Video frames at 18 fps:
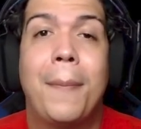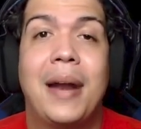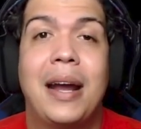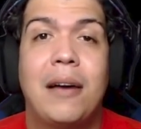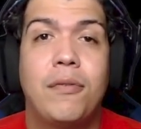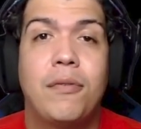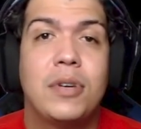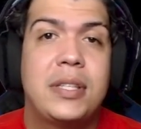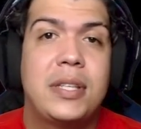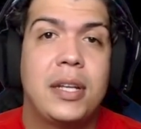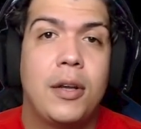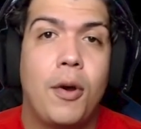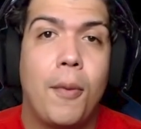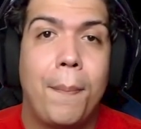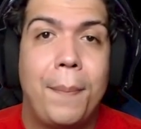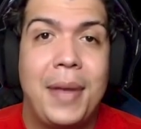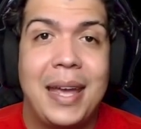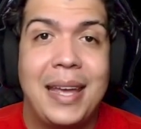para você
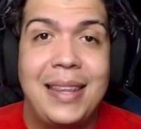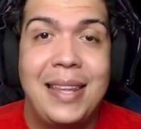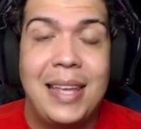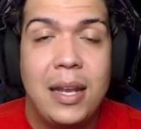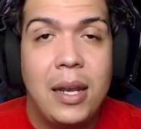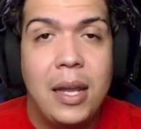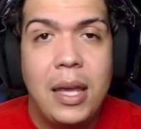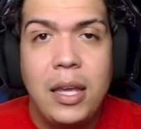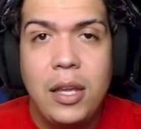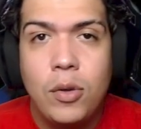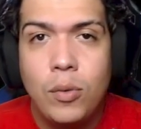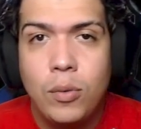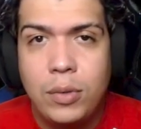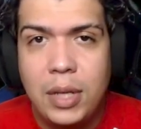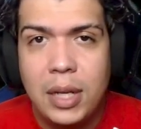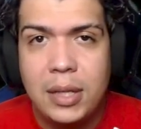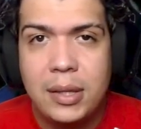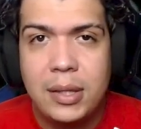não perder
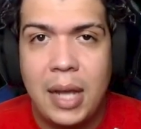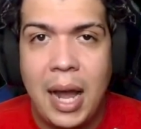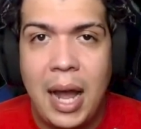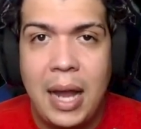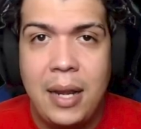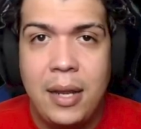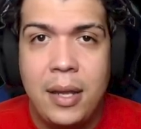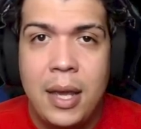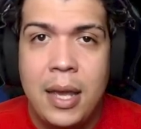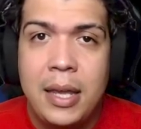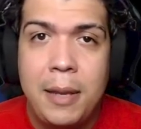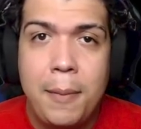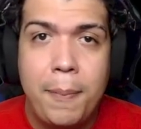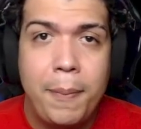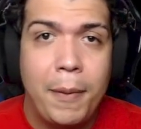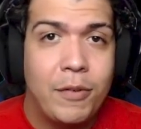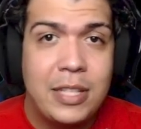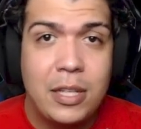nenhum detalhe e
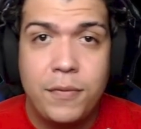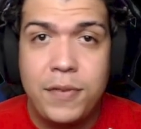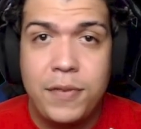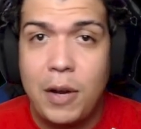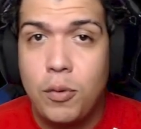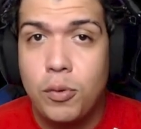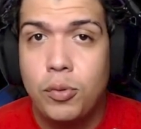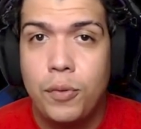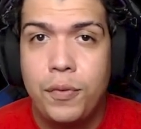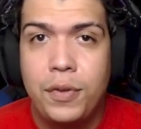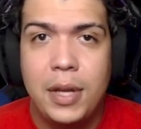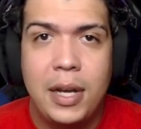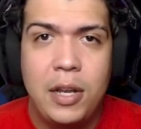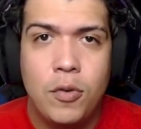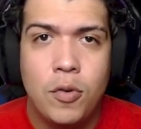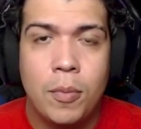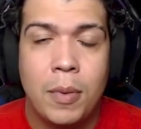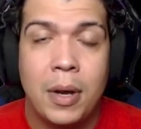para você não ficar com dúvida
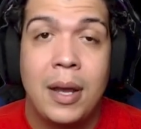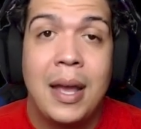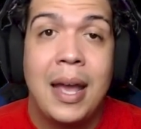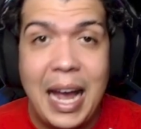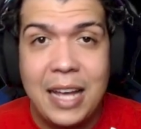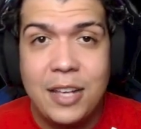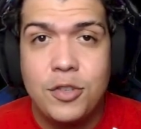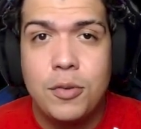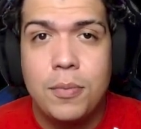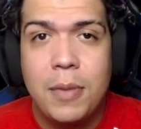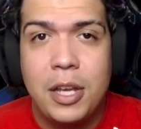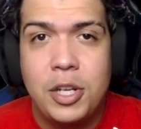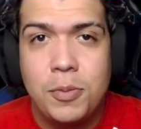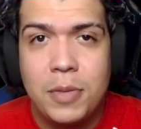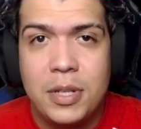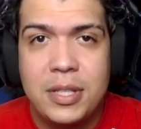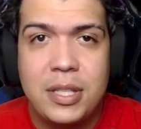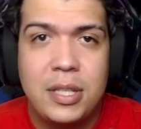nenhuma. Caso
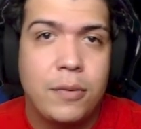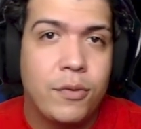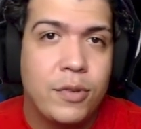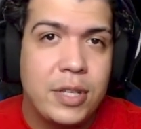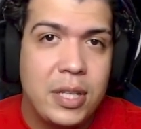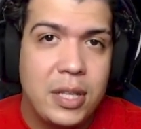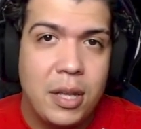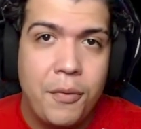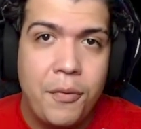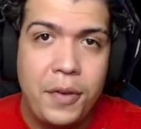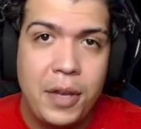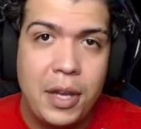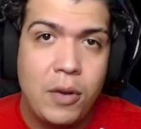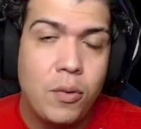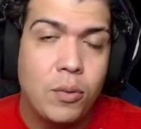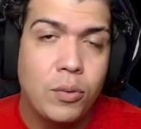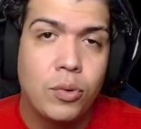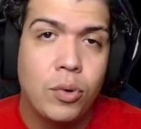mesmo assim você ainda fique
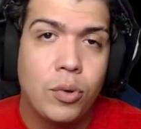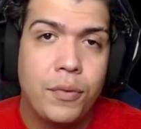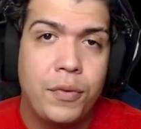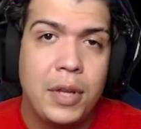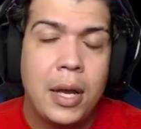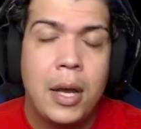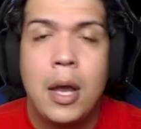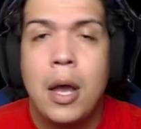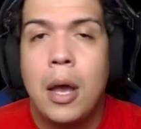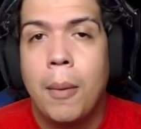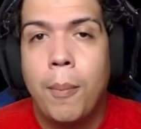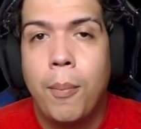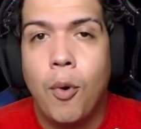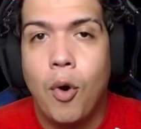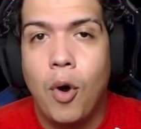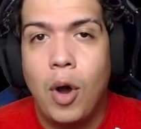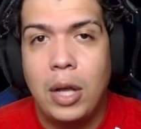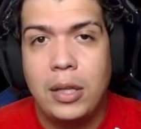com dúvida,
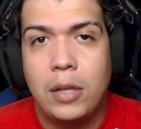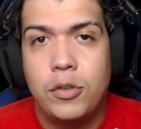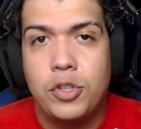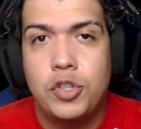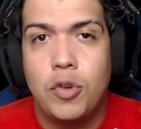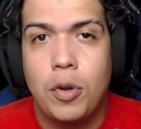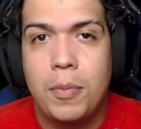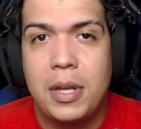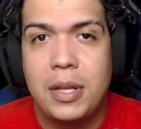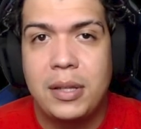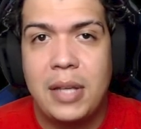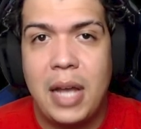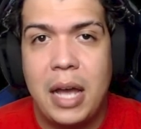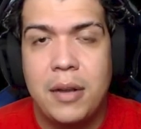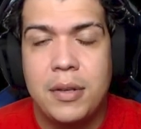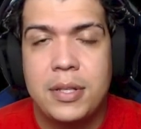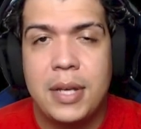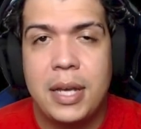bota nos
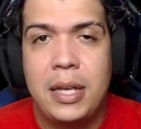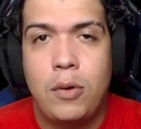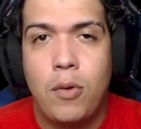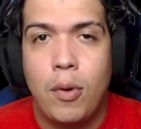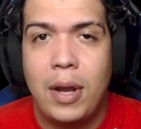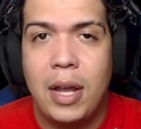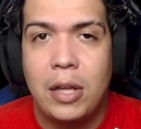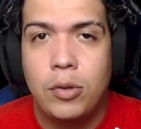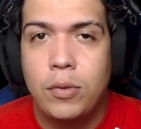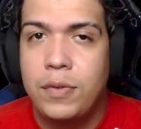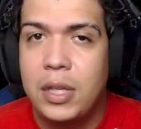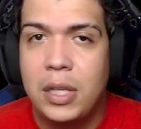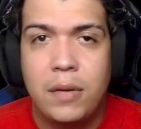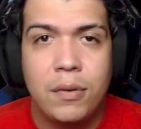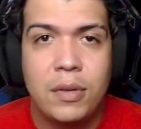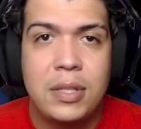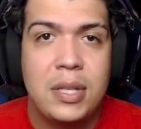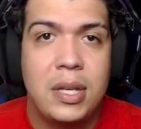comentários aí qualquer dúvida
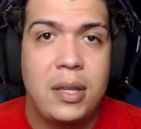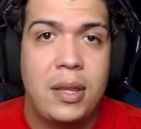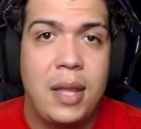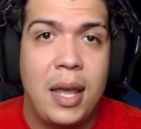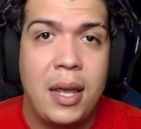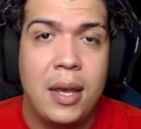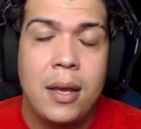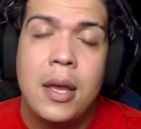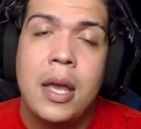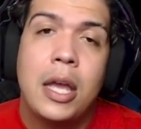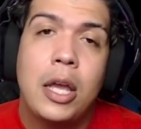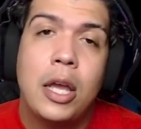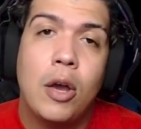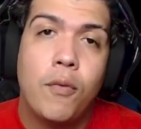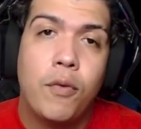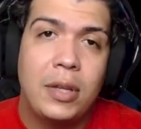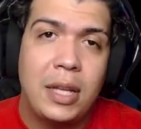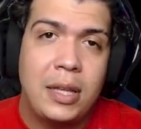que você tenha,
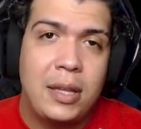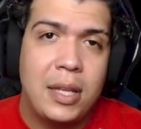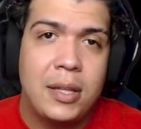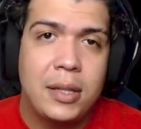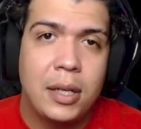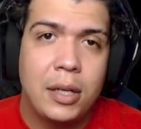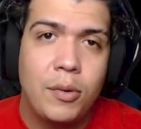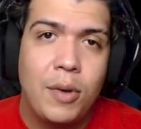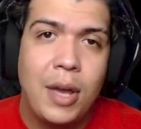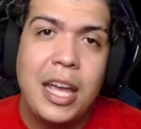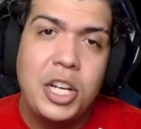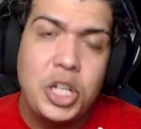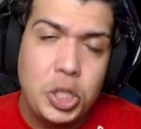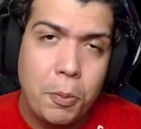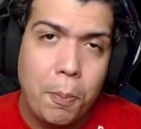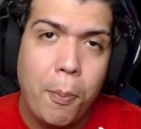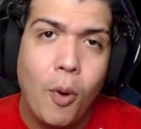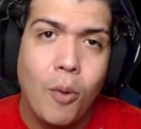eu vou estar tá tentando
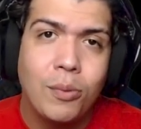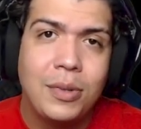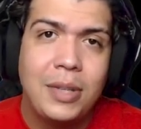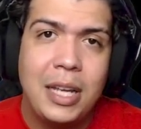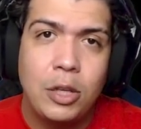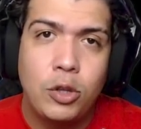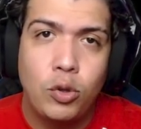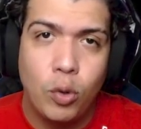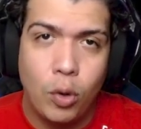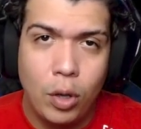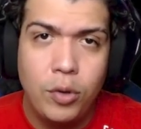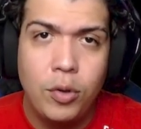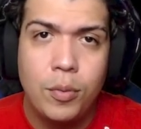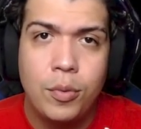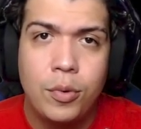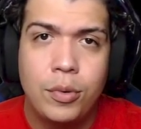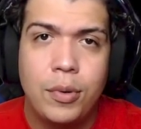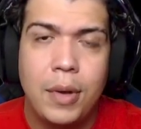responder
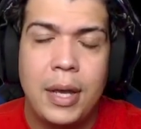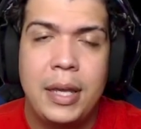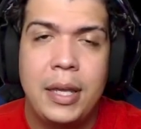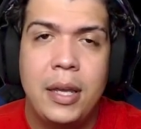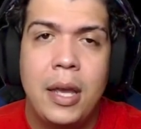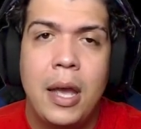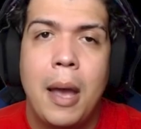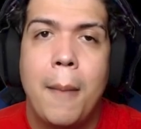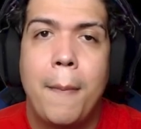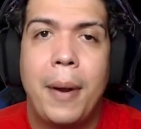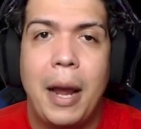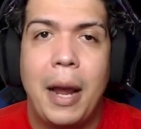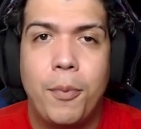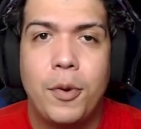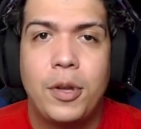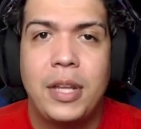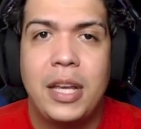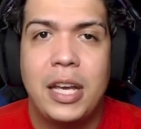todo mundo aí para
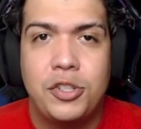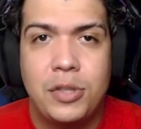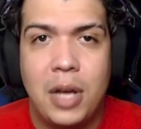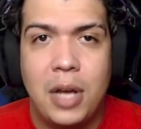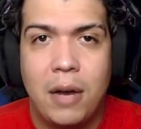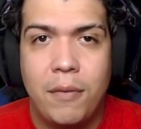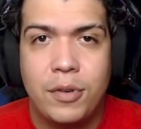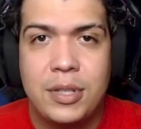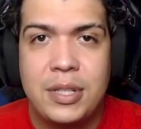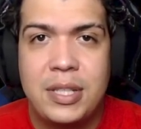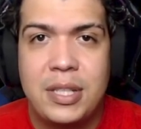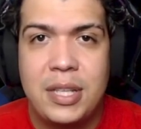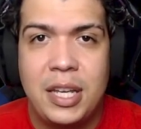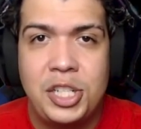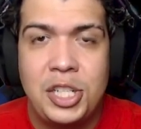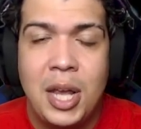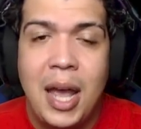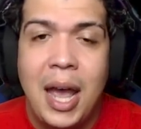poder ajudar
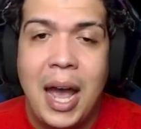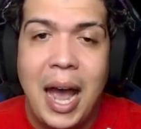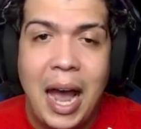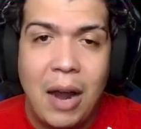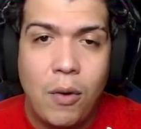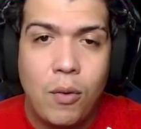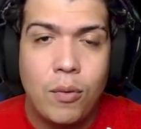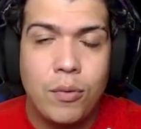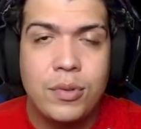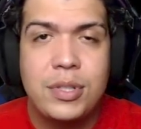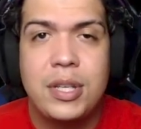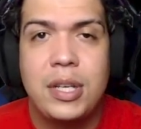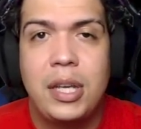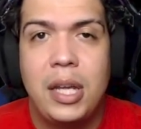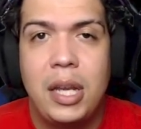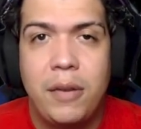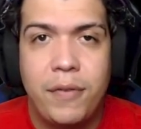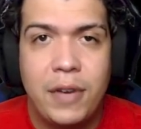vocês a
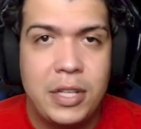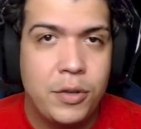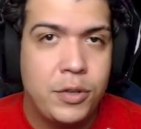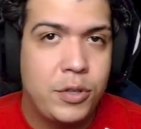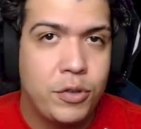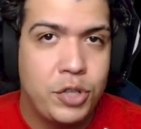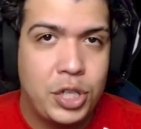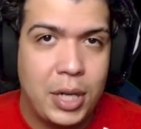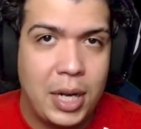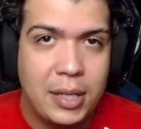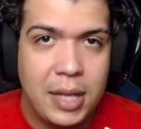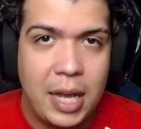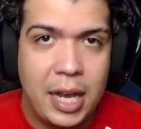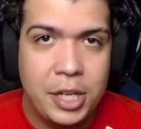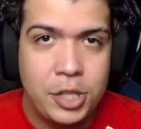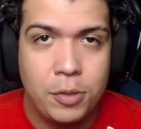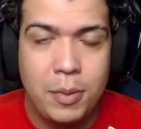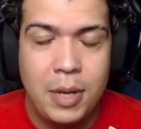conseguir conseguirem fazer os seus
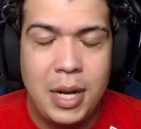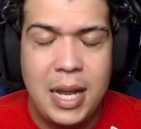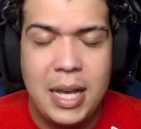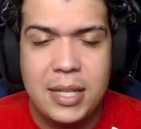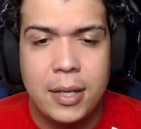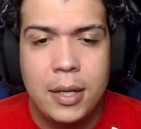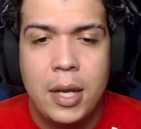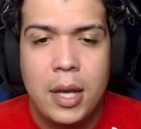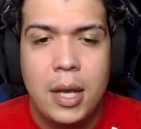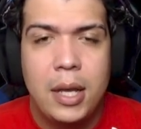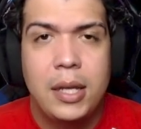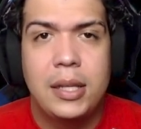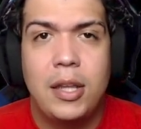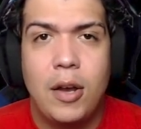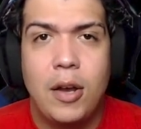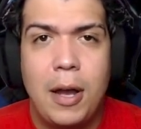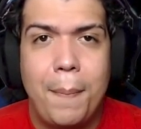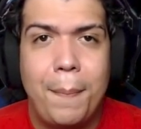cadastros, beleza?
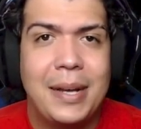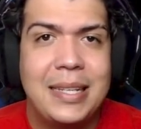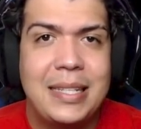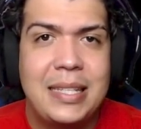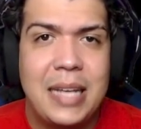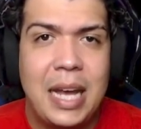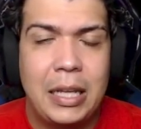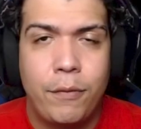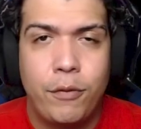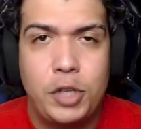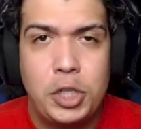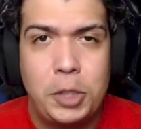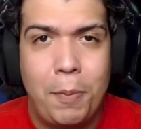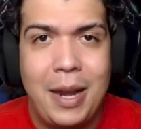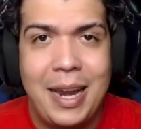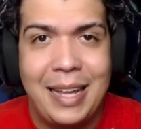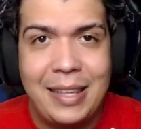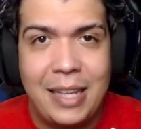Então, rapaziada, eu vou
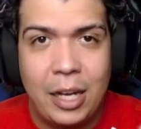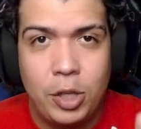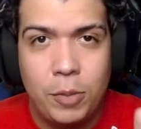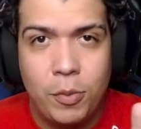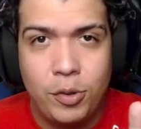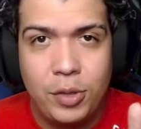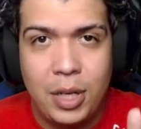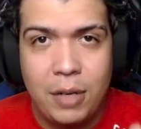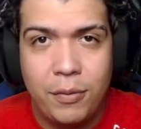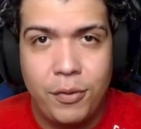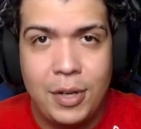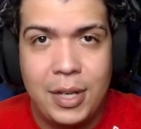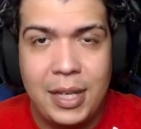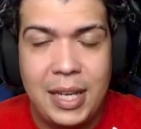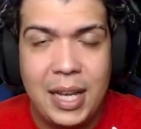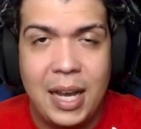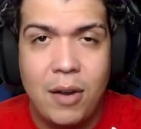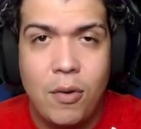espelhar a tela do meu telefone
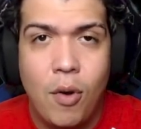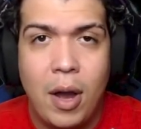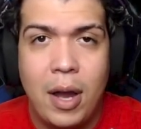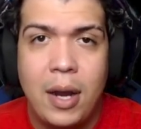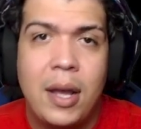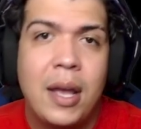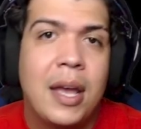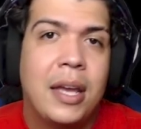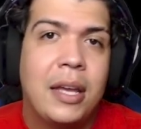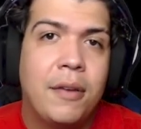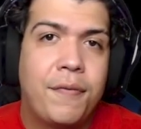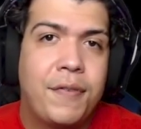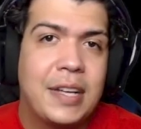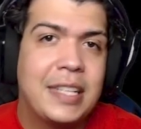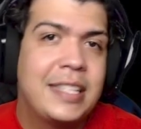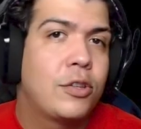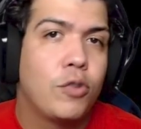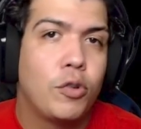aqui agora e
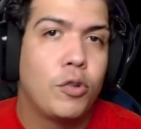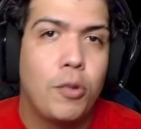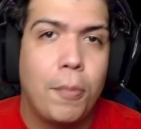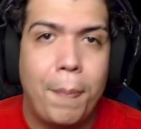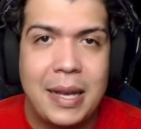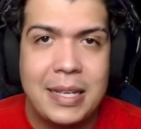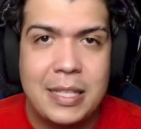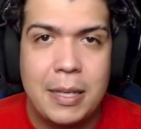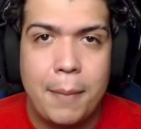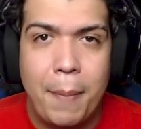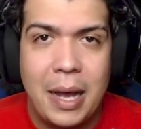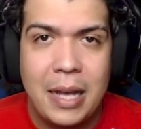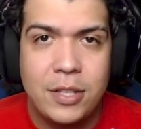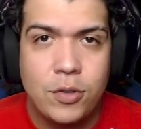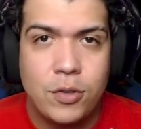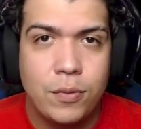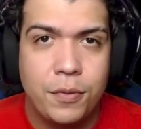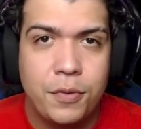fazer todo passo a
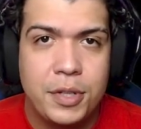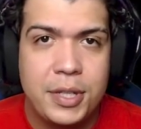passo com